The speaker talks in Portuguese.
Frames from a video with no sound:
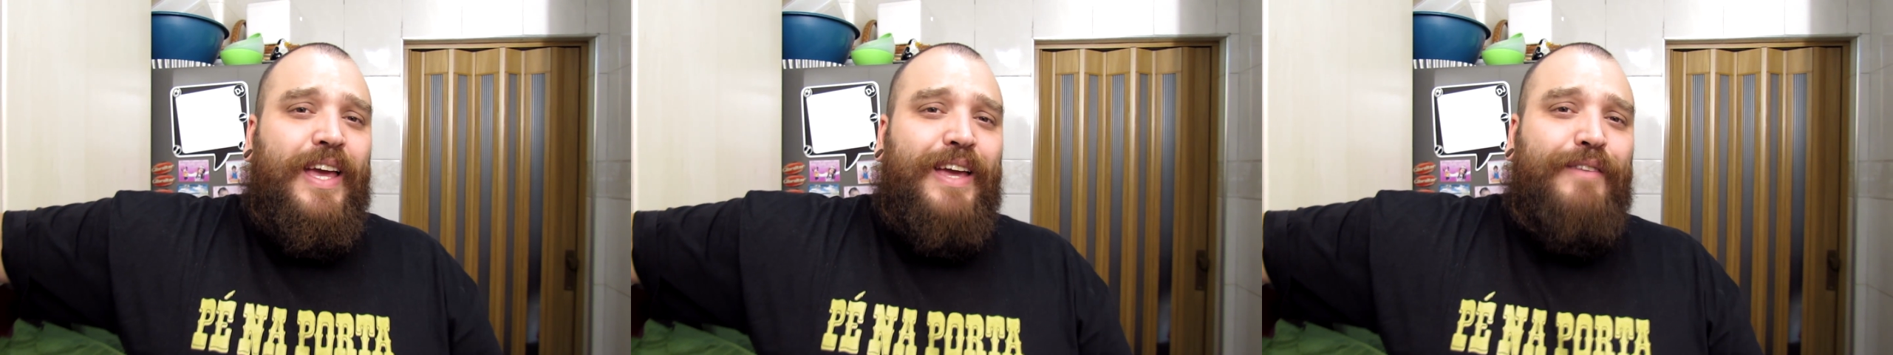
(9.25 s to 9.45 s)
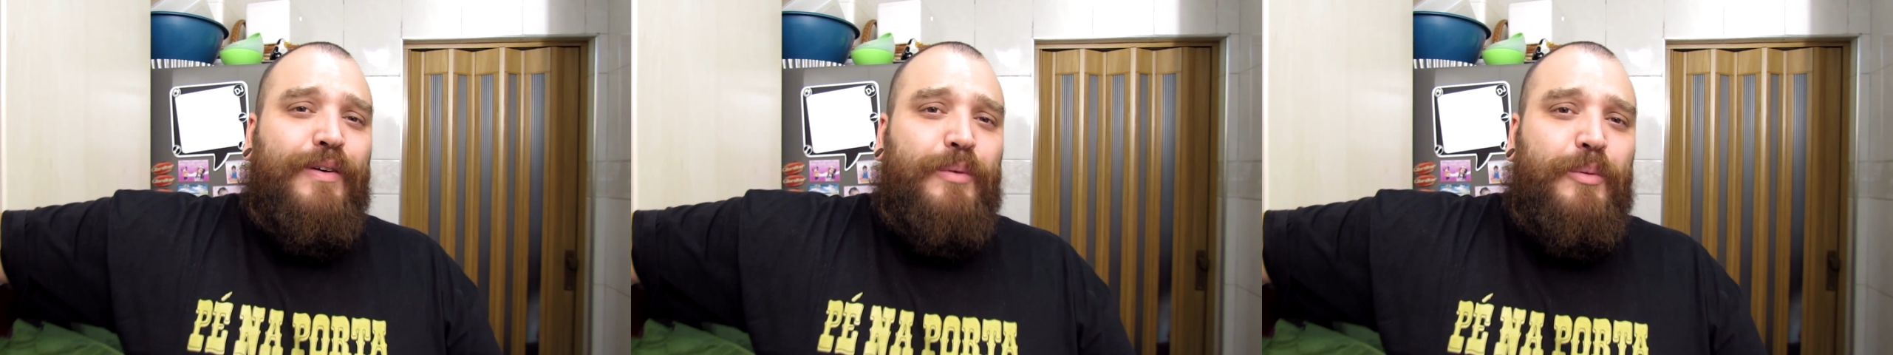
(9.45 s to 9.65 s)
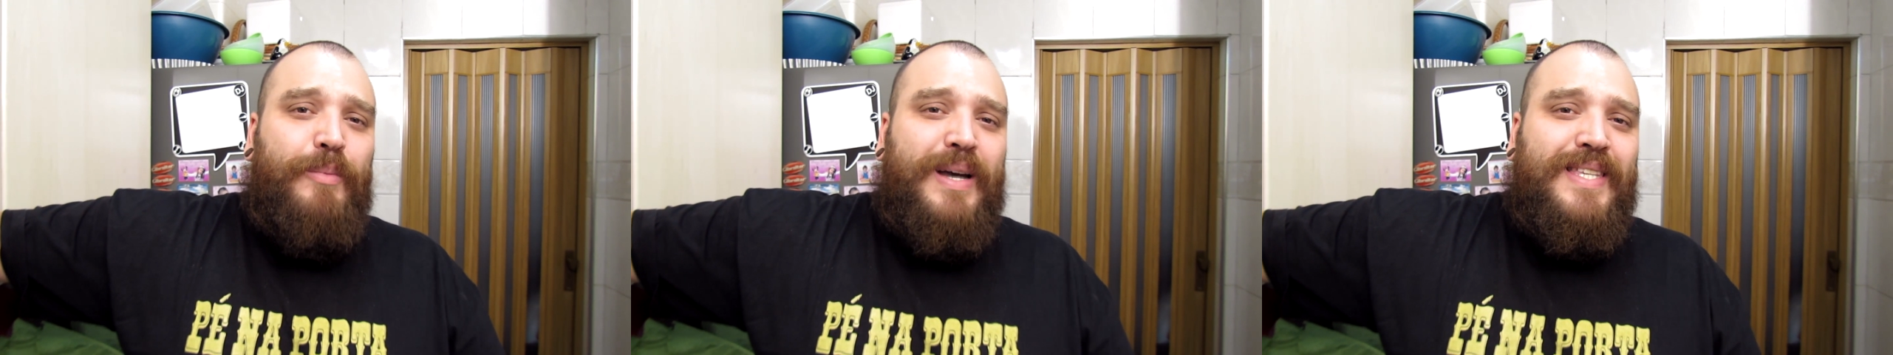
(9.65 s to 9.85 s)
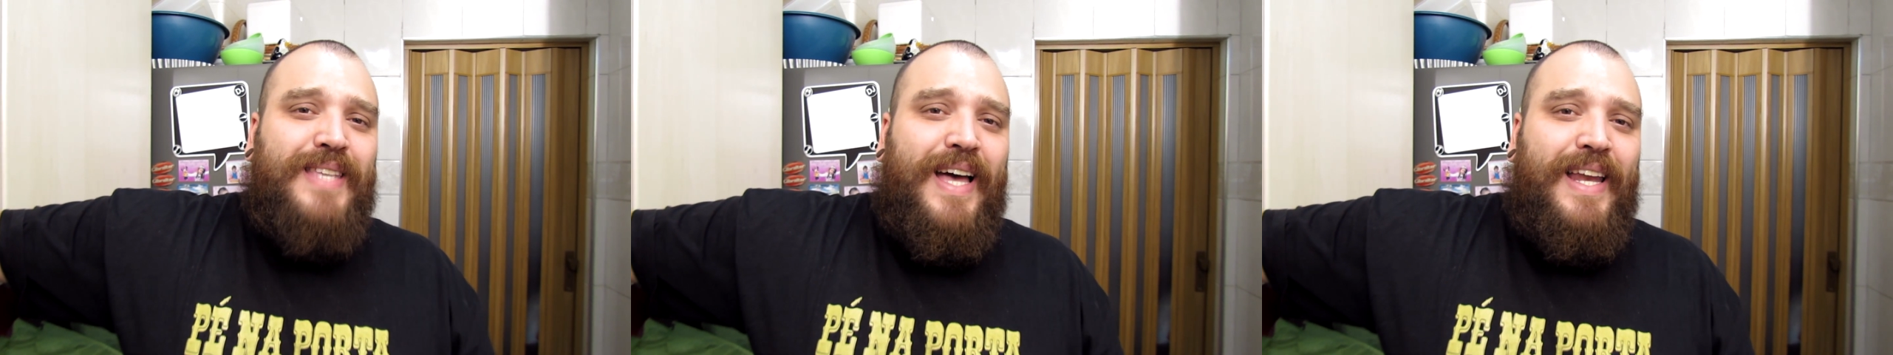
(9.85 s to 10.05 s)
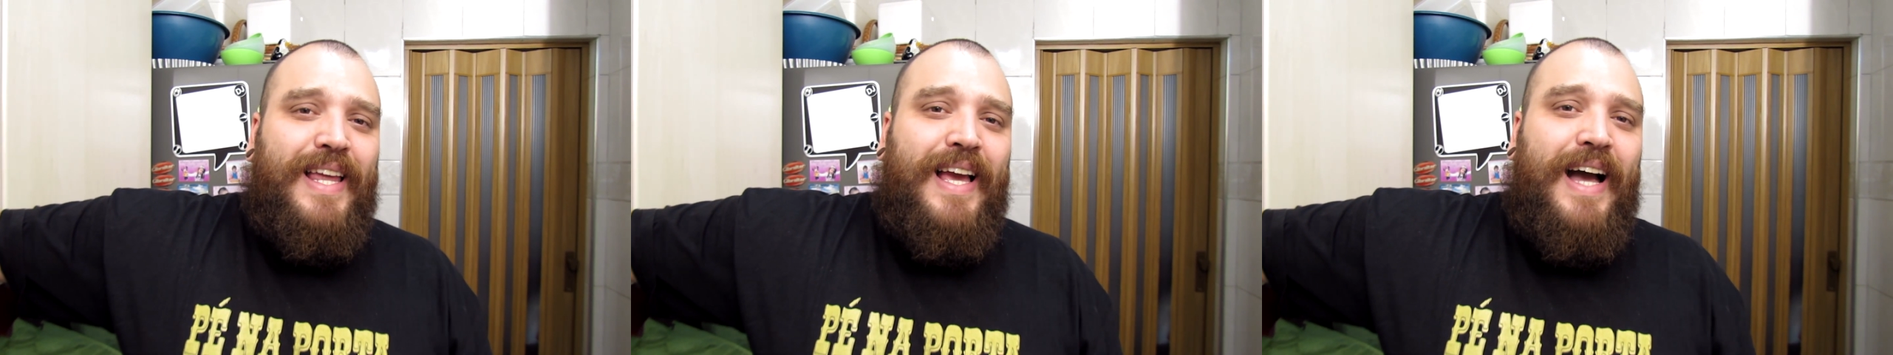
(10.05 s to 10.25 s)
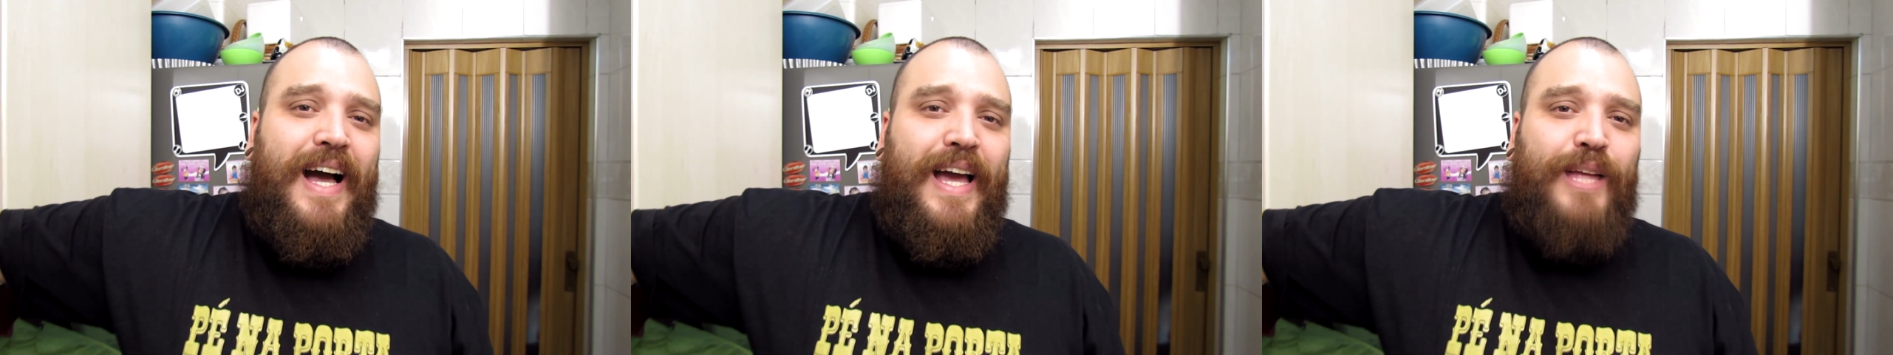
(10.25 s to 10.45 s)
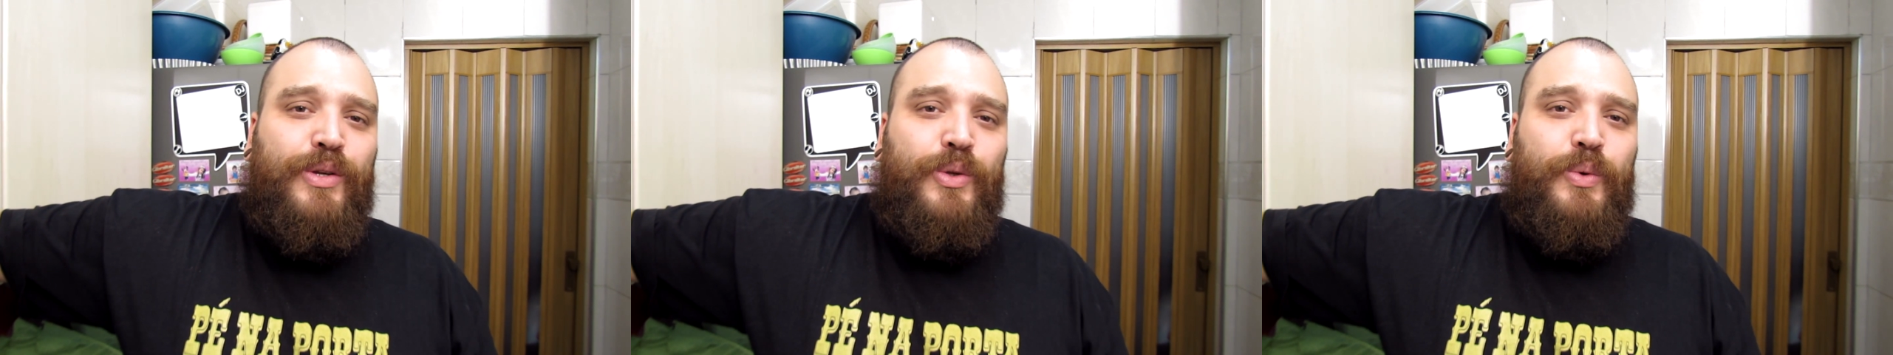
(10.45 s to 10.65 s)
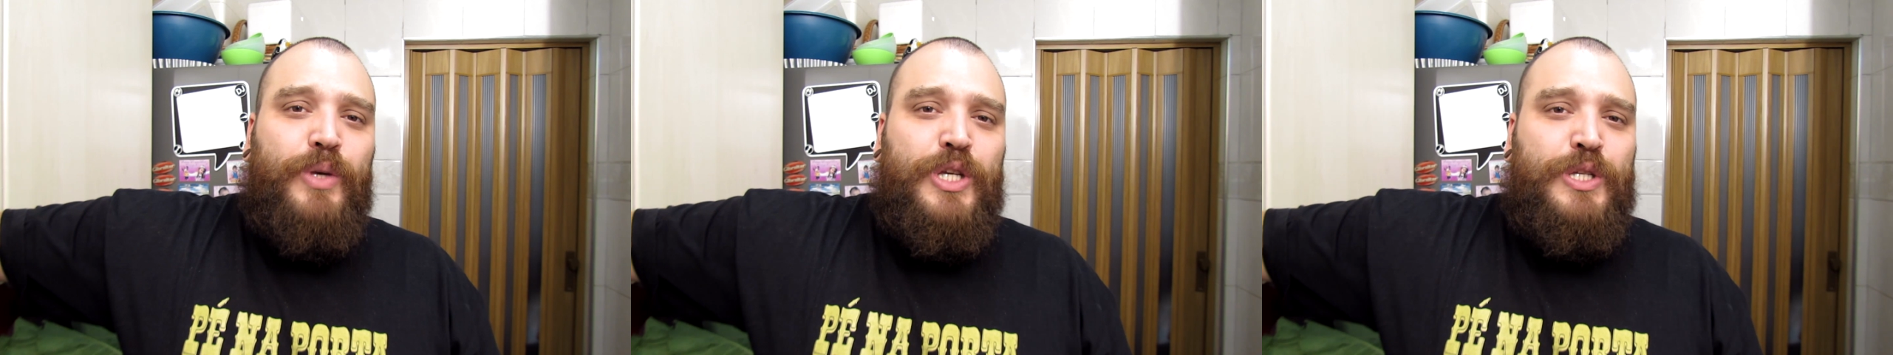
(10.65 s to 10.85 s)
e vamos maçaricar e
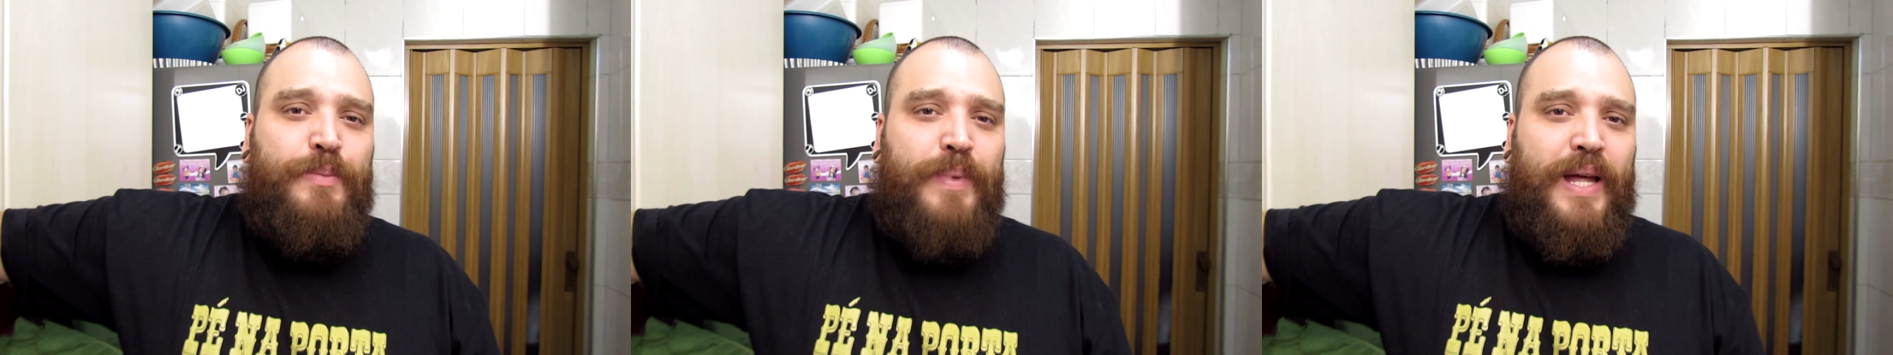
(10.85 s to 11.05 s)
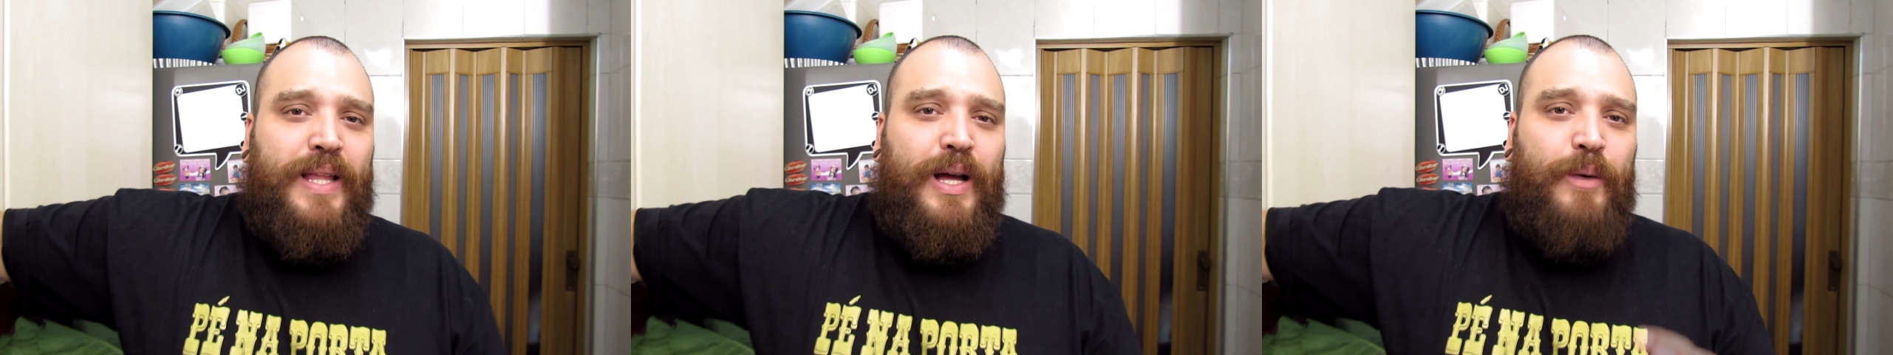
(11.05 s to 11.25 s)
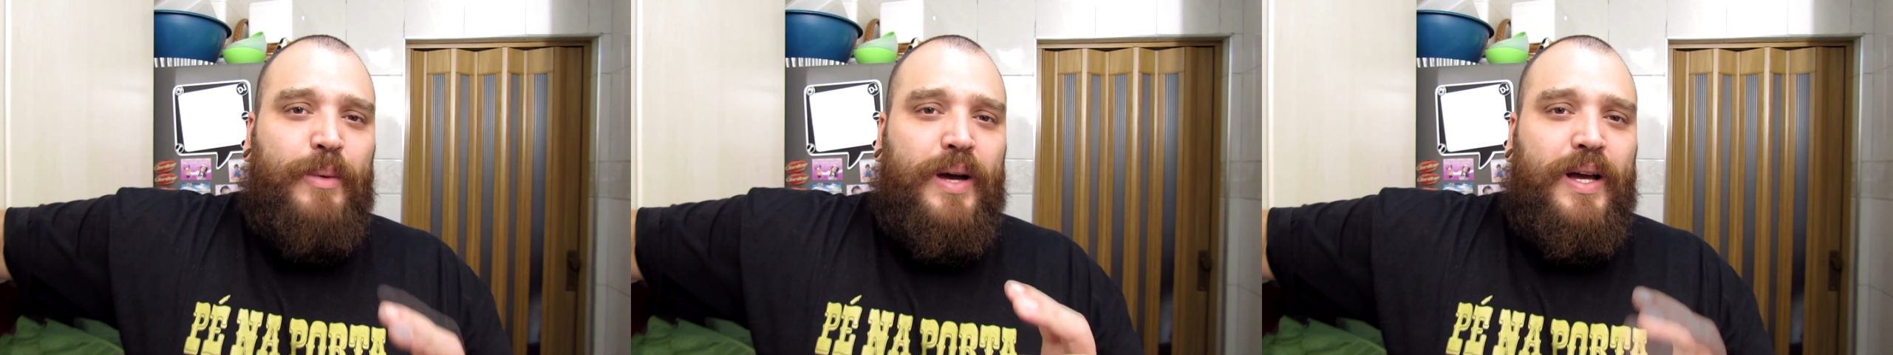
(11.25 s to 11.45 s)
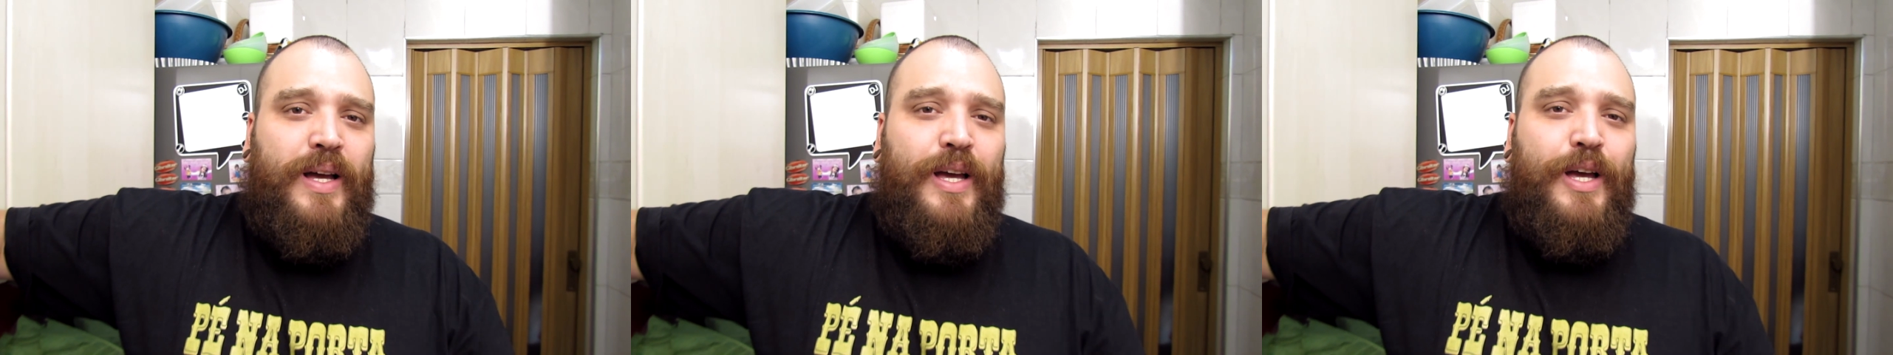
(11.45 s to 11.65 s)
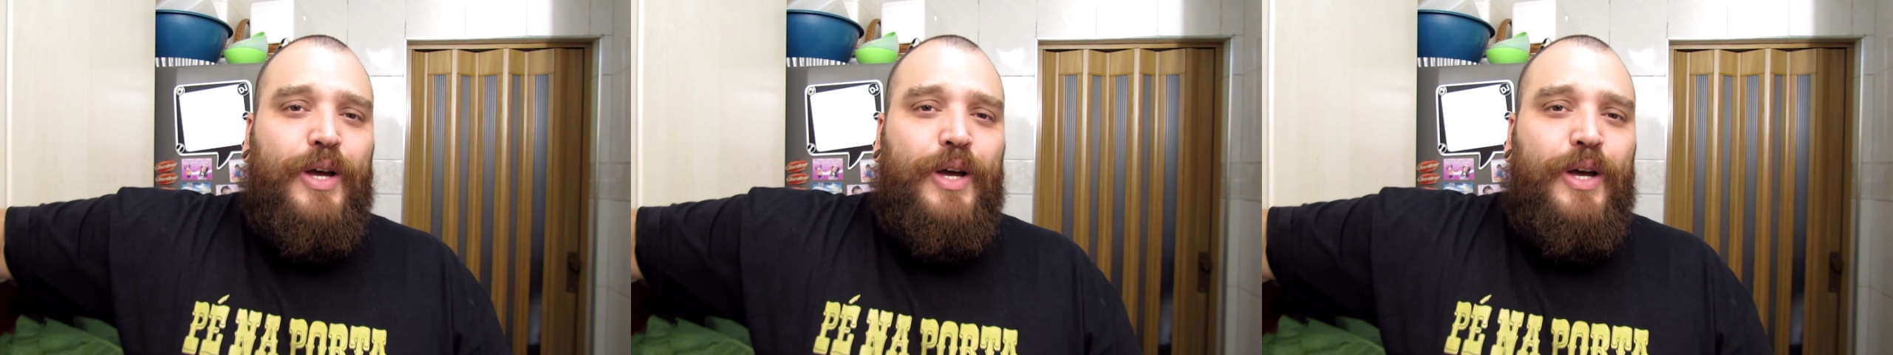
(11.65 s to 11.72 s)
tudo isso para dar uma